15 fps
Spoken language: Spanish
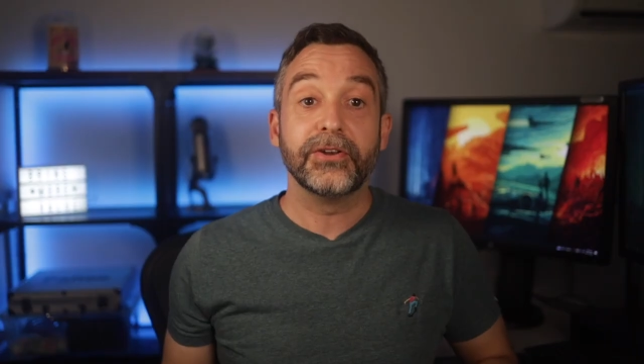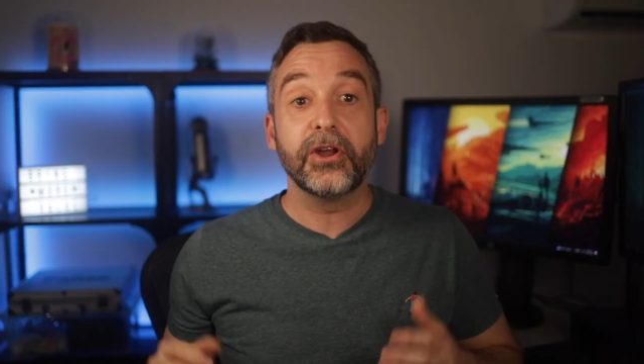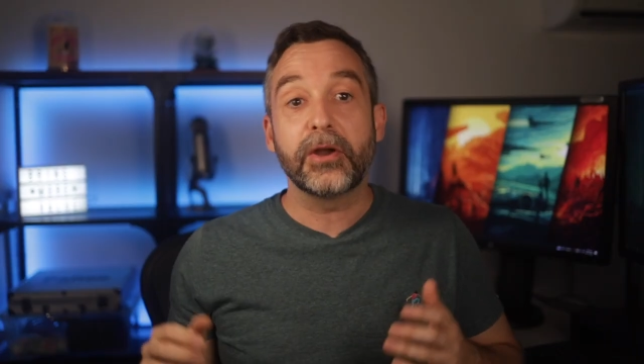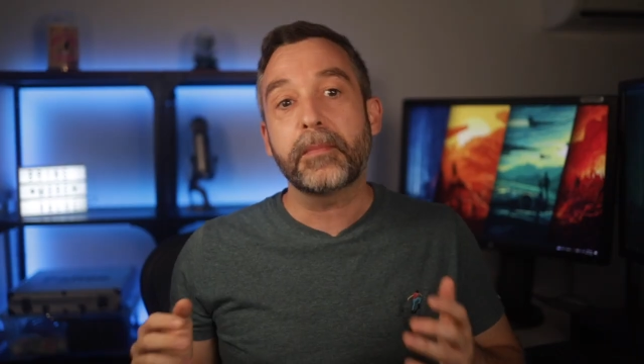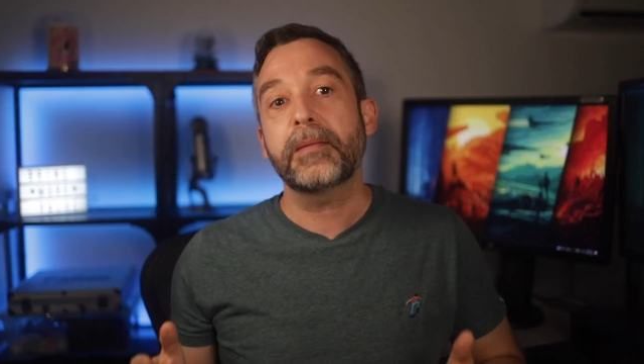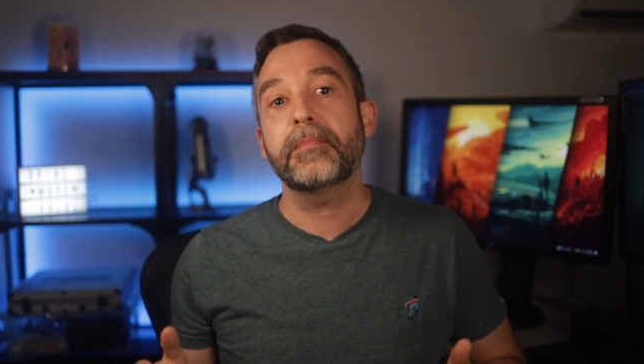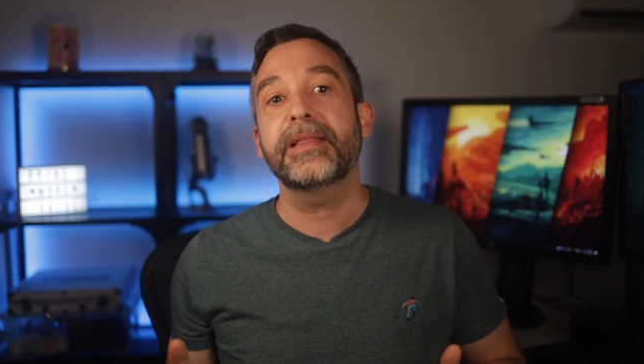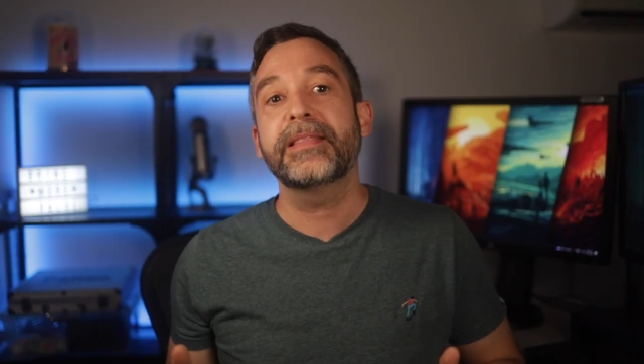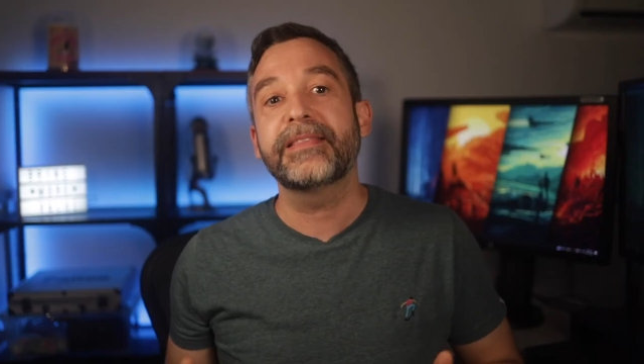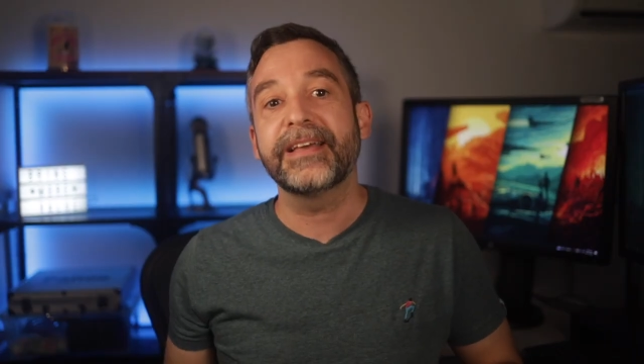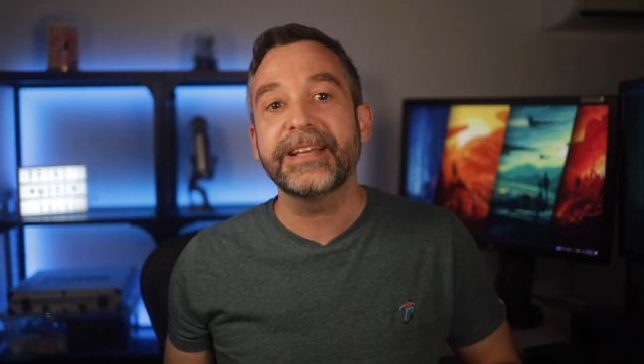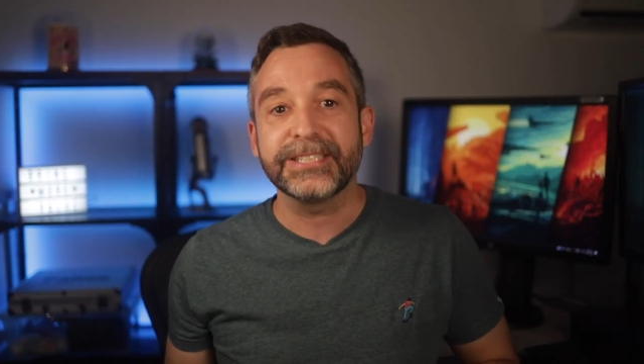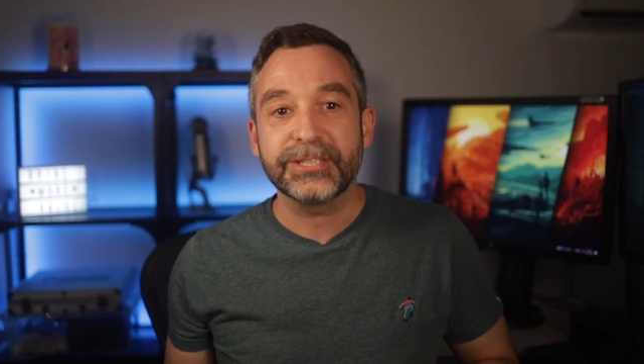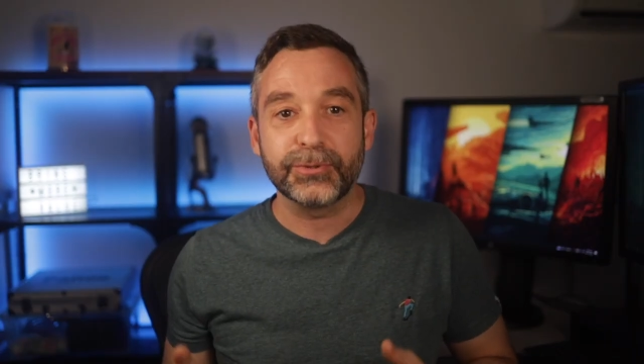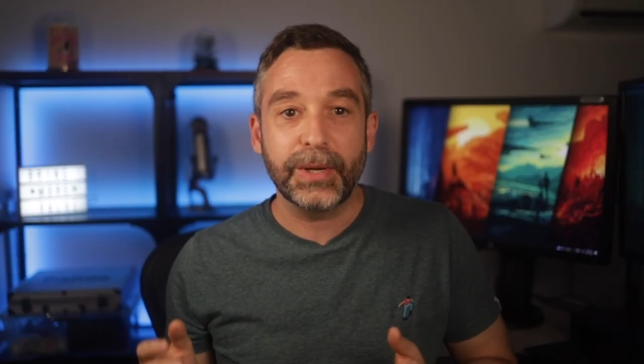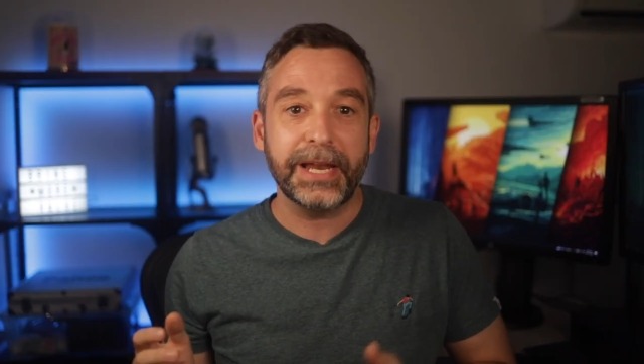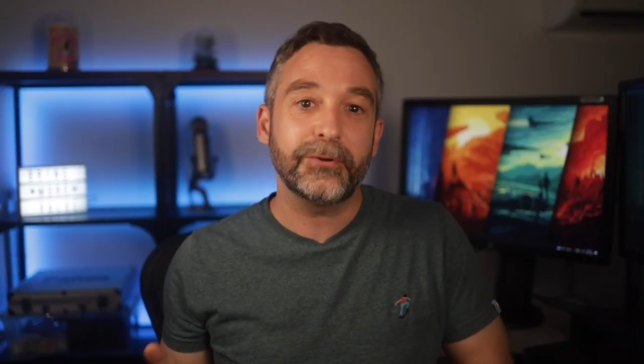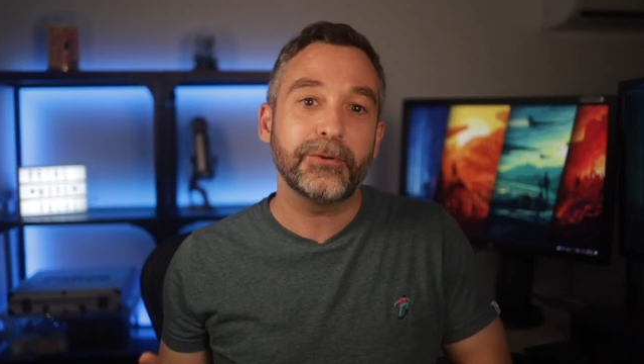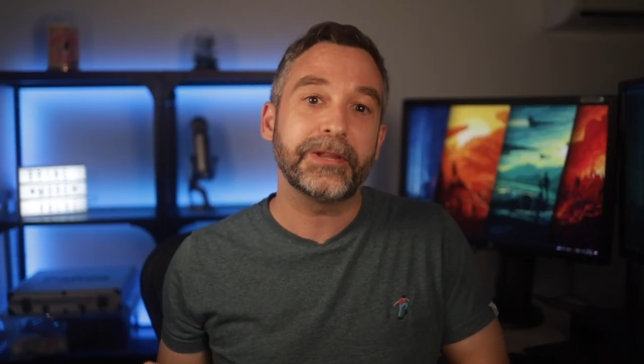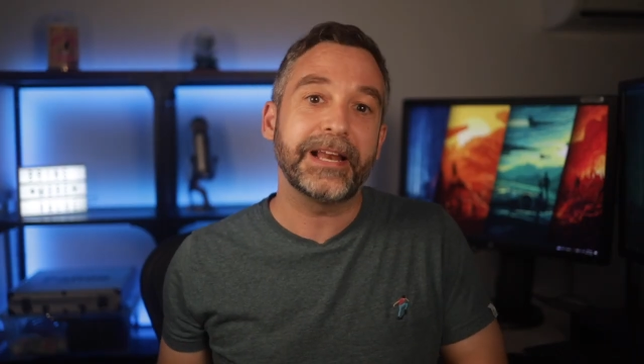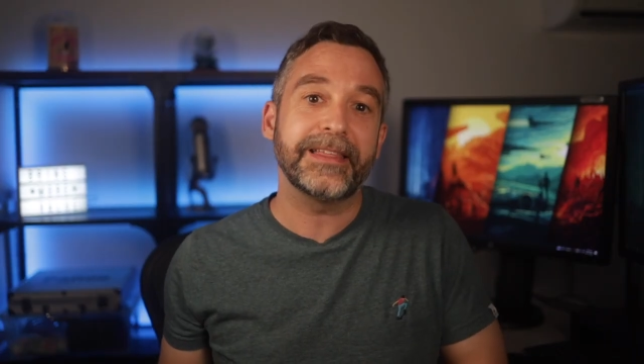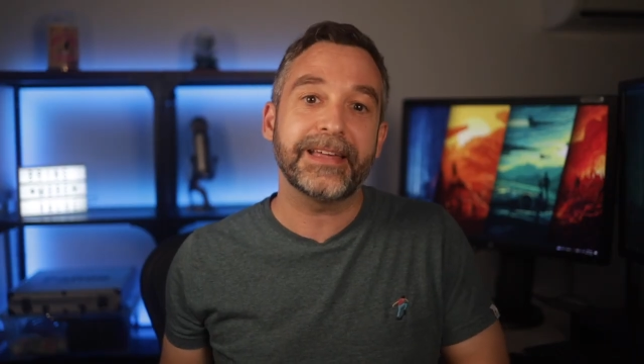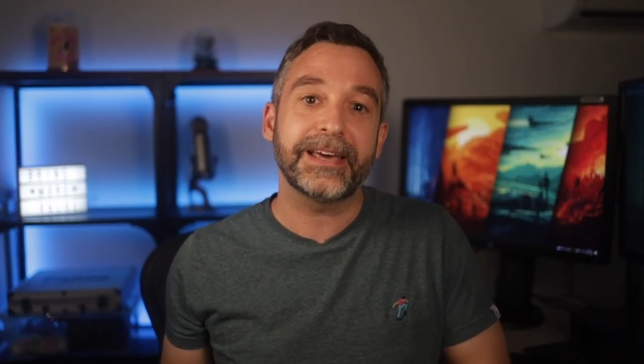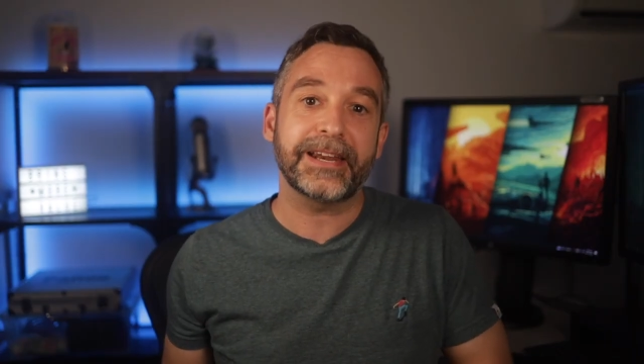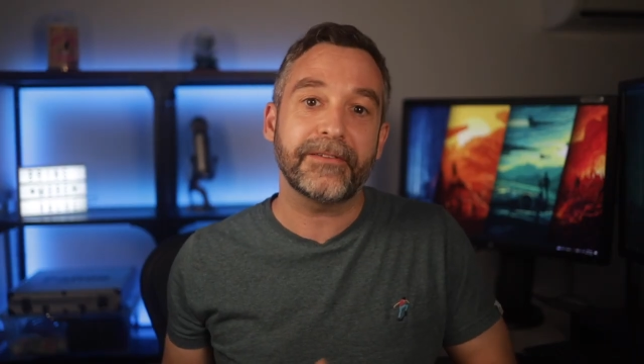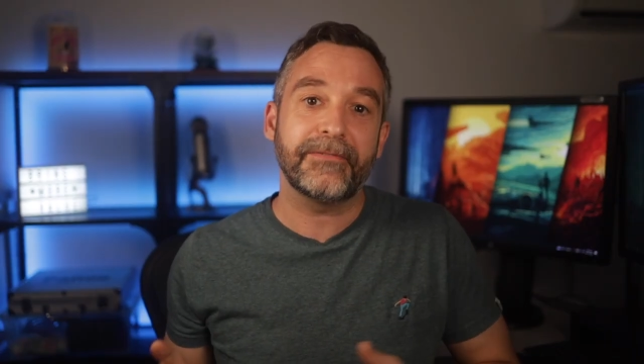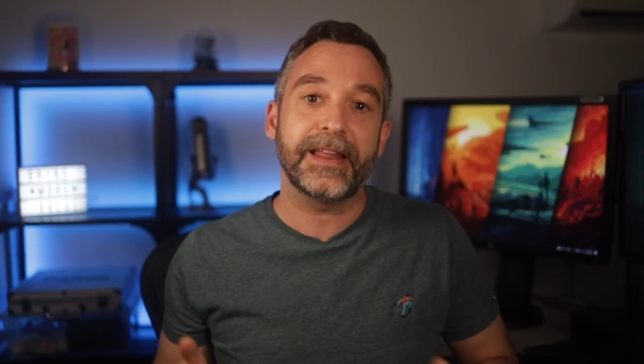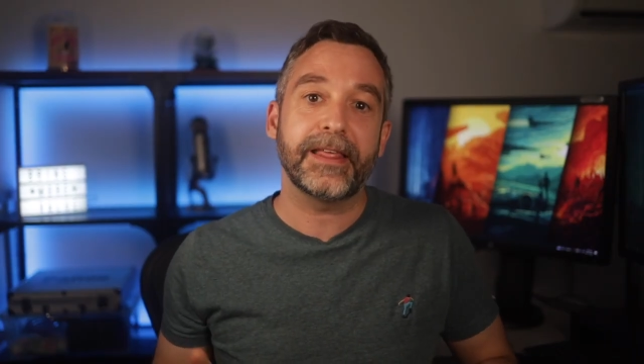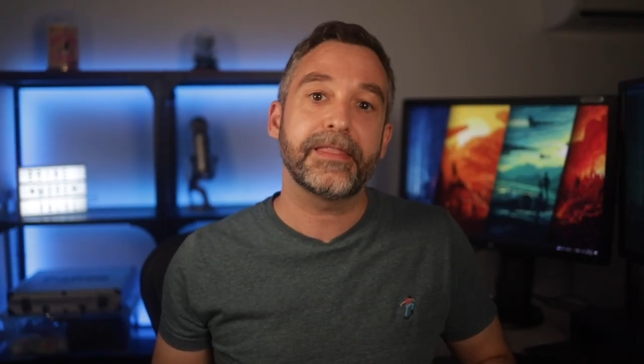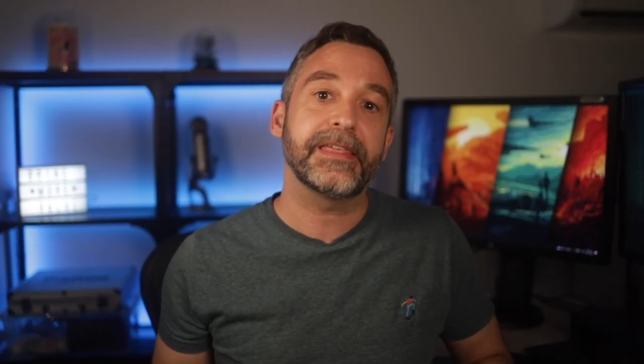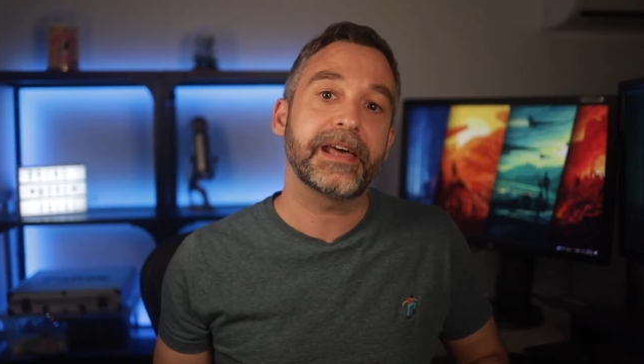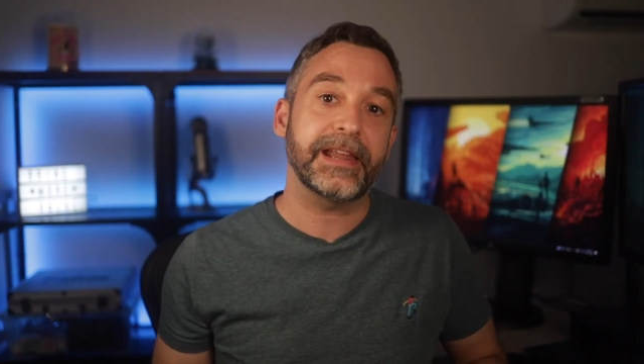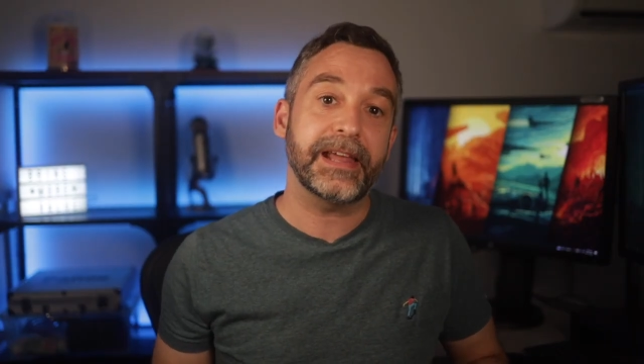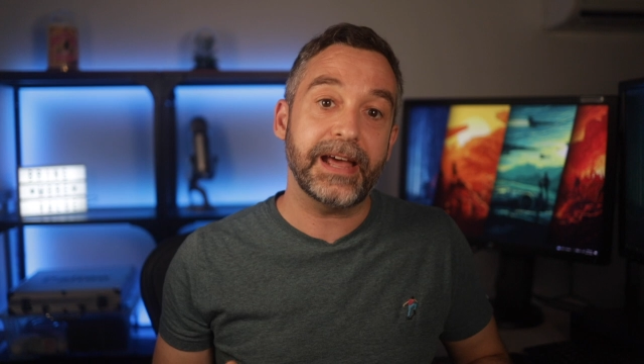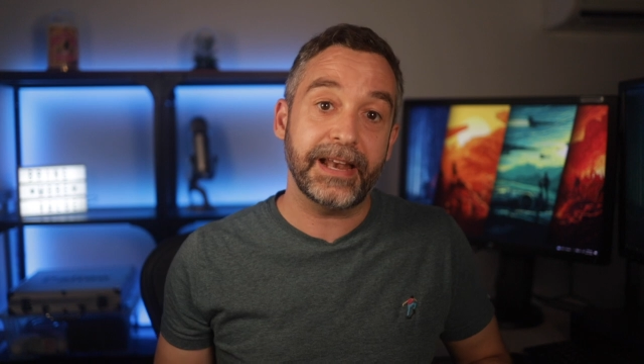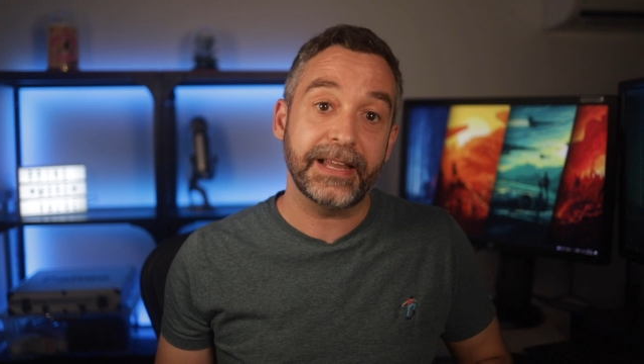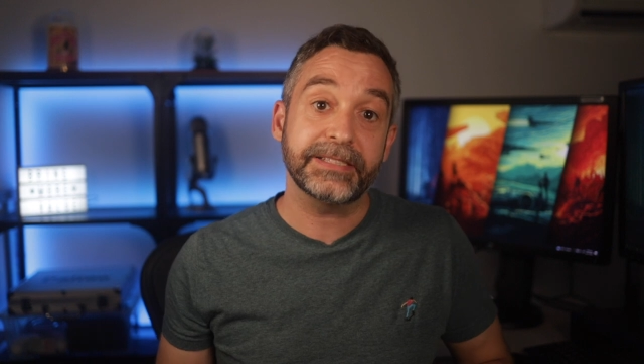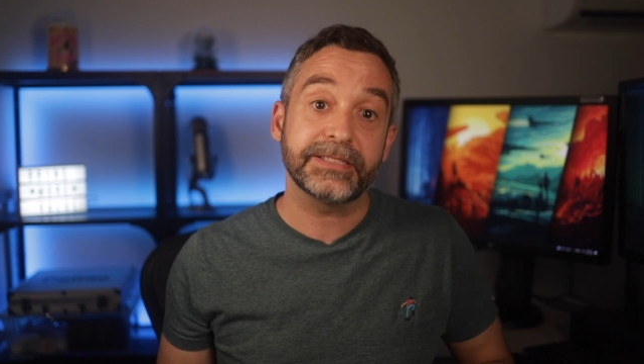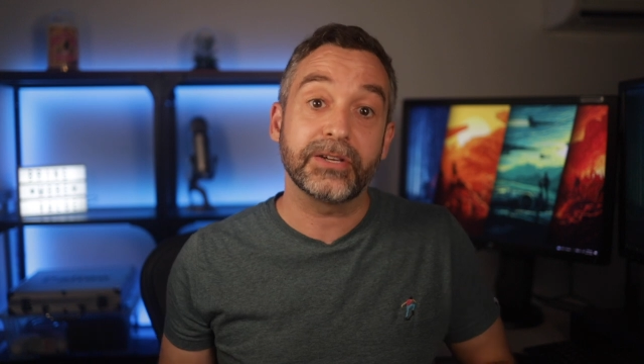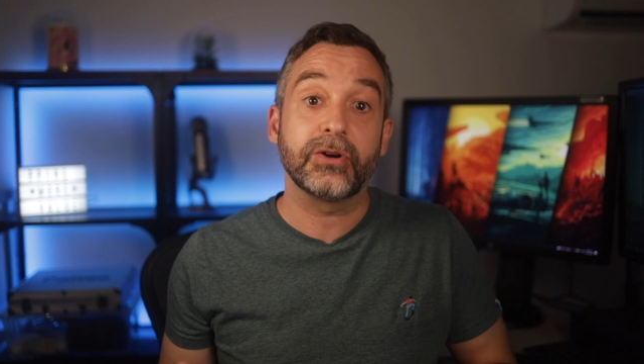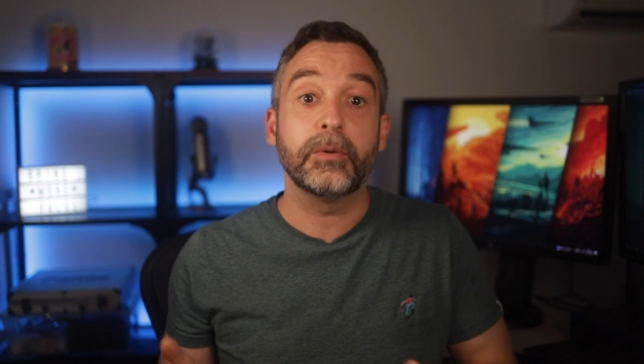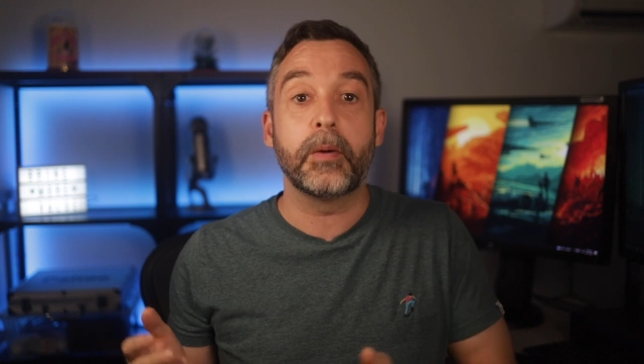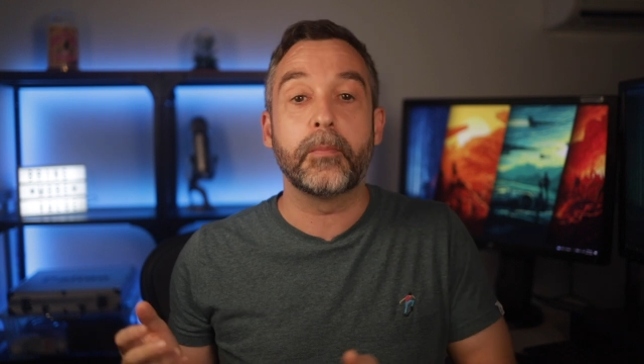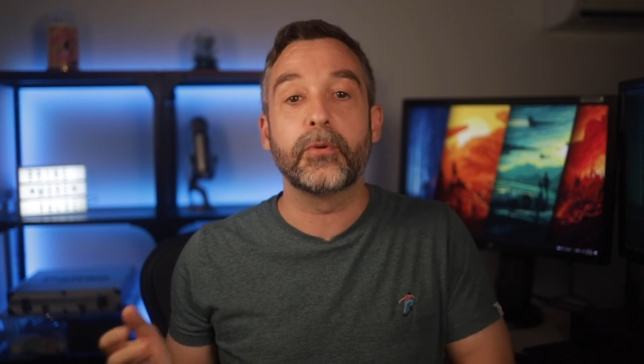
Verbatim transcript: Normalmente suelen utilizar referencias reales como